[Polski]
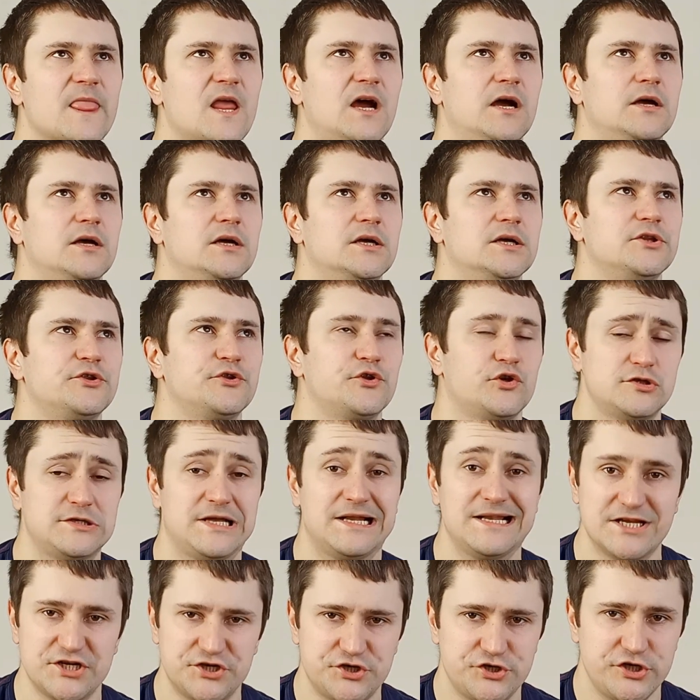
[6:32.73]
e, to
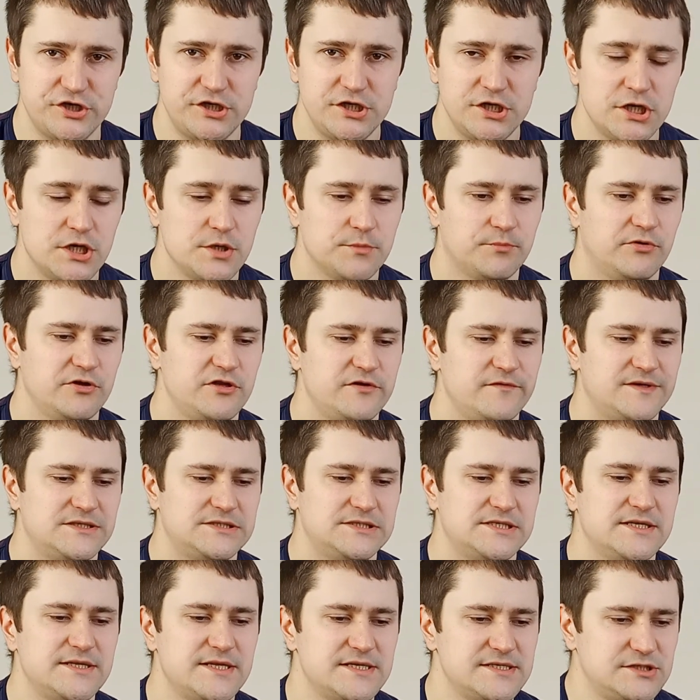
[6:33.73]
zależy,
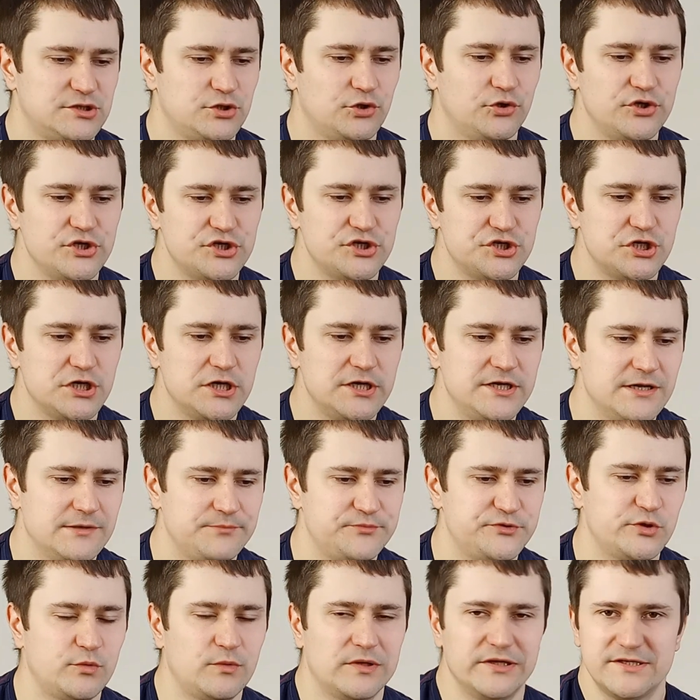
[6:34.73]
ponieważ z jednej strony, jeżeli na
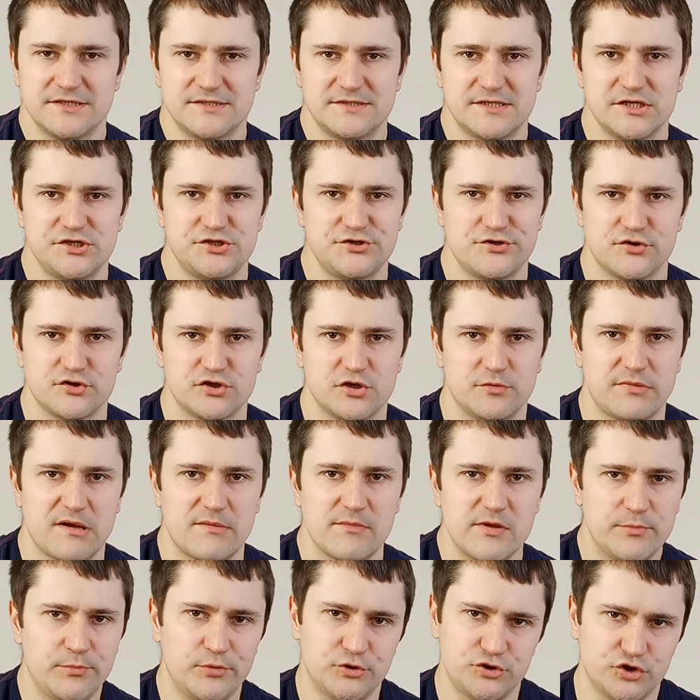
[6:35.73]
przykład jesteście
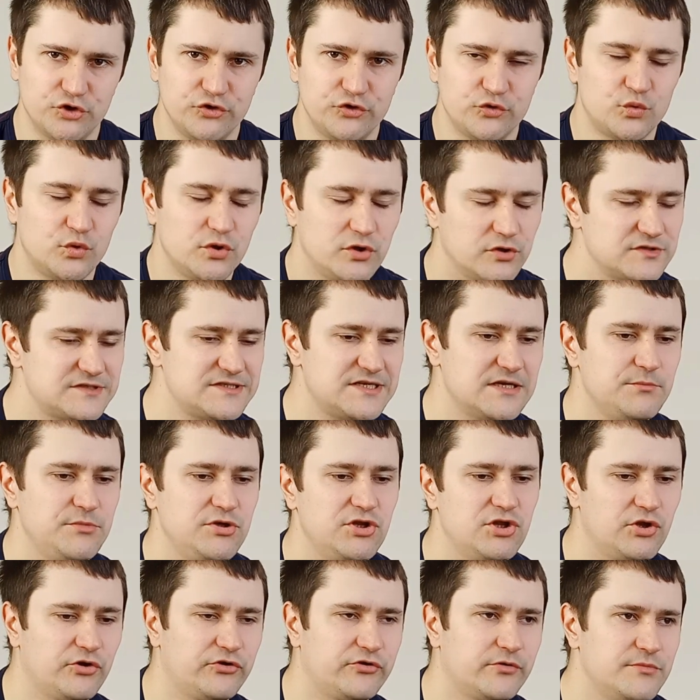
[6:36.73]
osobami
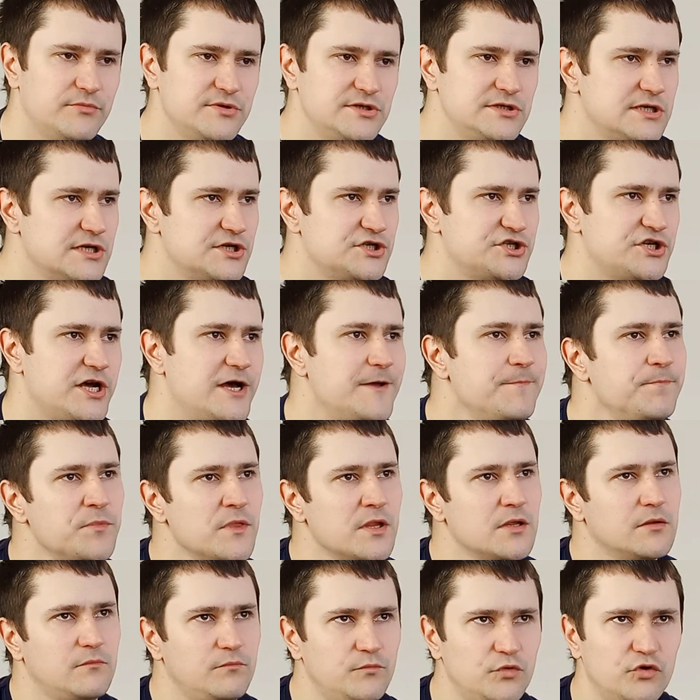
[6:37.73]
początkującymi, no to myślę, że
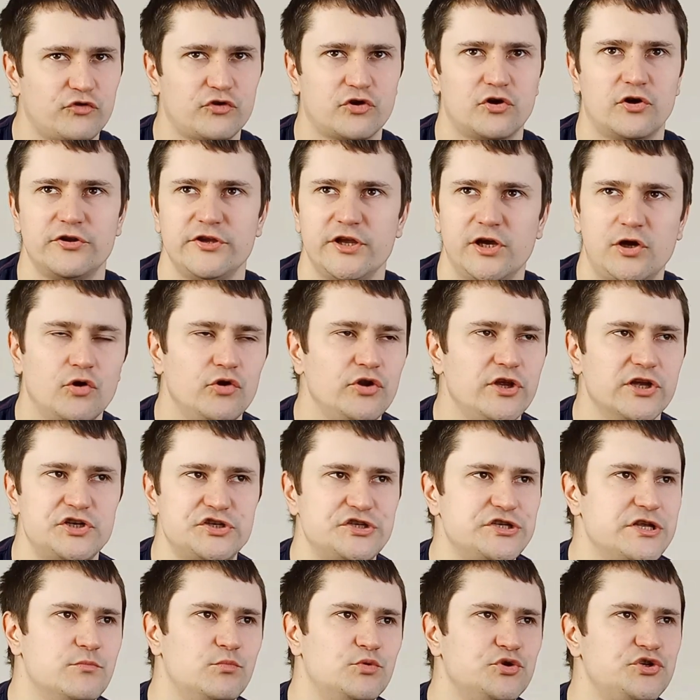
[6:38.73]
MuseScore
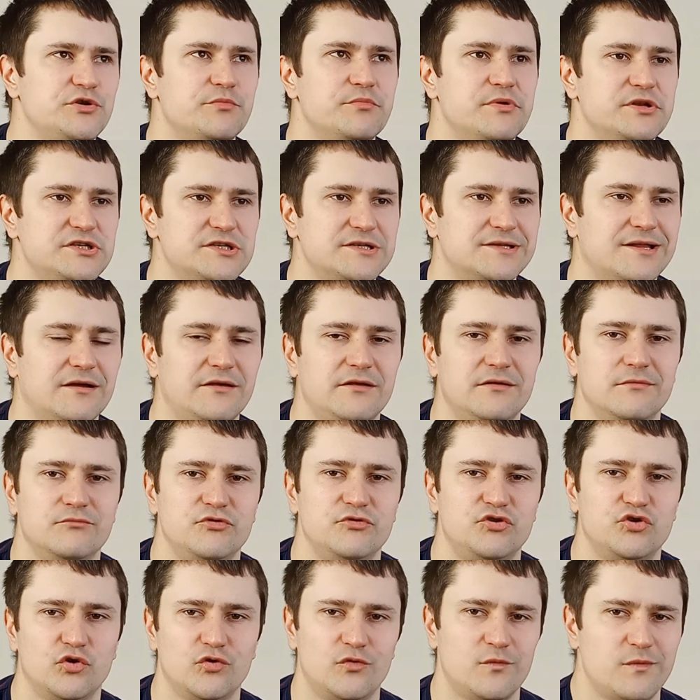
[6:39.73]
niekoniecznie musi być
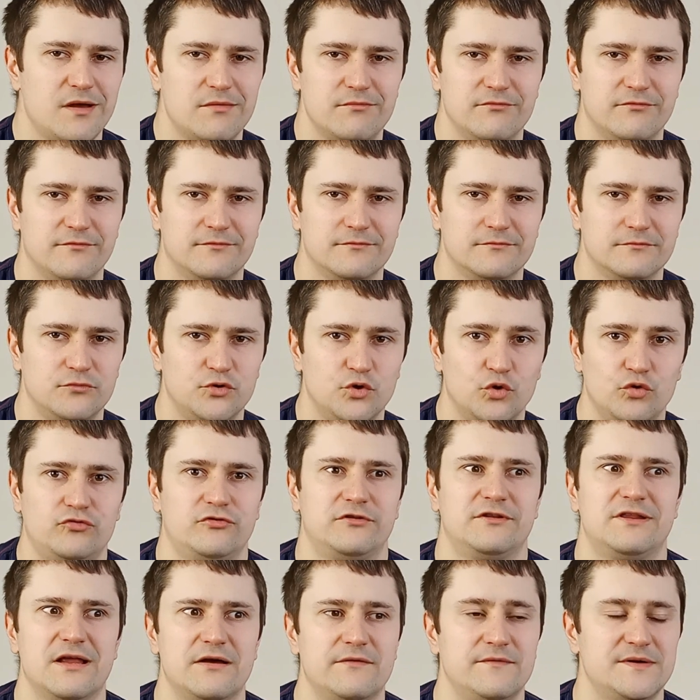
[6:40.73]
takim źródłem
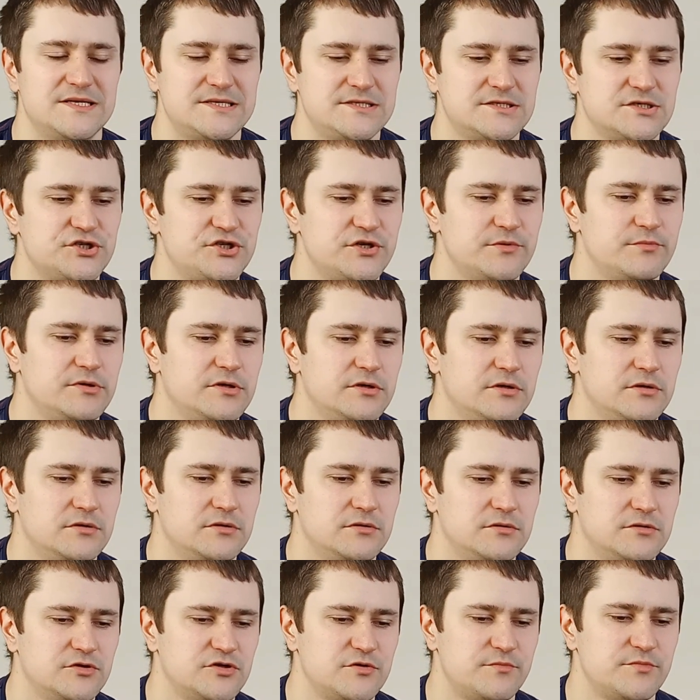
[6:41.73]
nut dla Was,
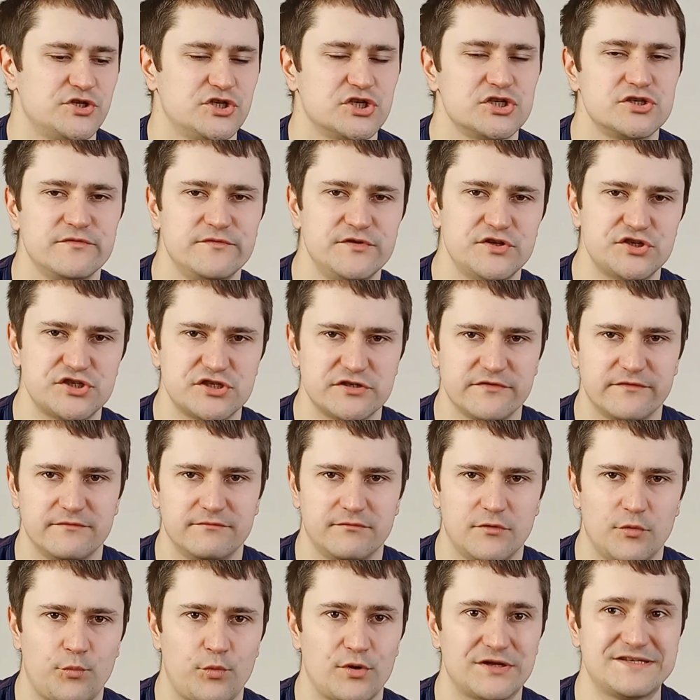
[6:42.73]
żeby, żeby rzeczywiście
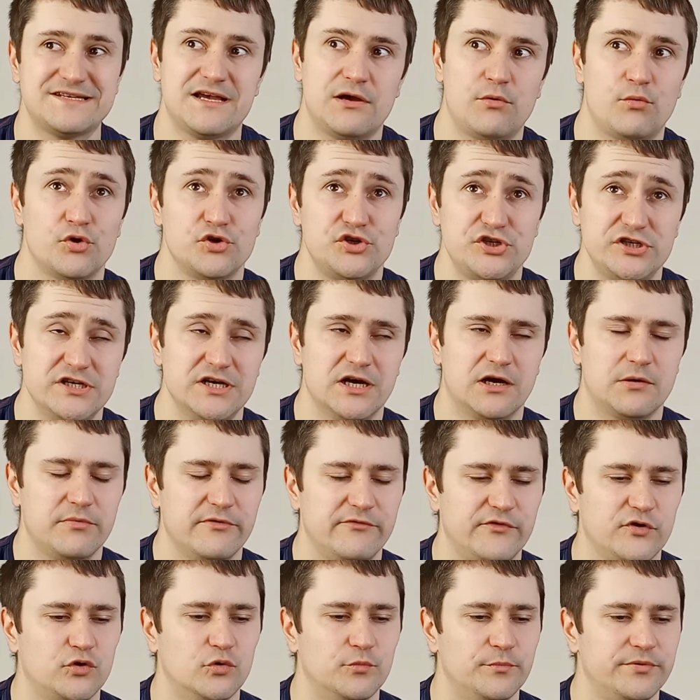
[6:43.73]
opłacało się
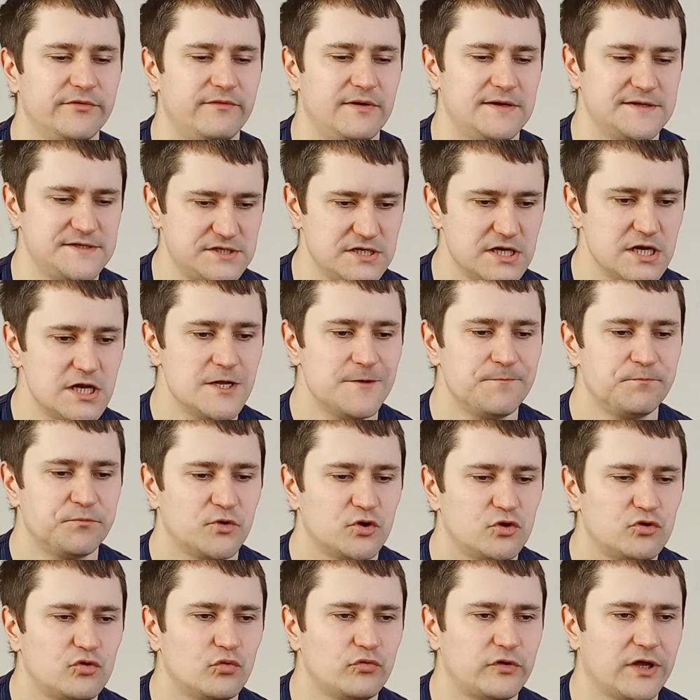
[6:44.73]
jakby wykupywać
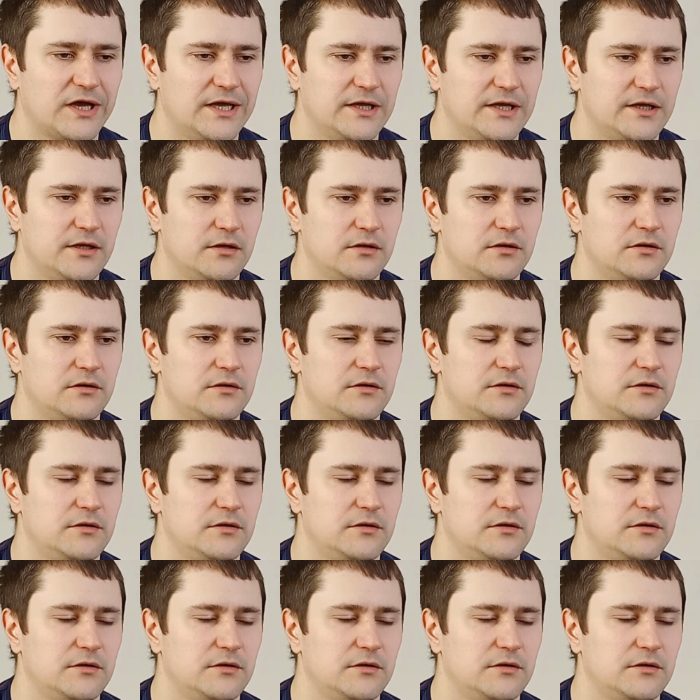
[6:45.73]
tutaj e,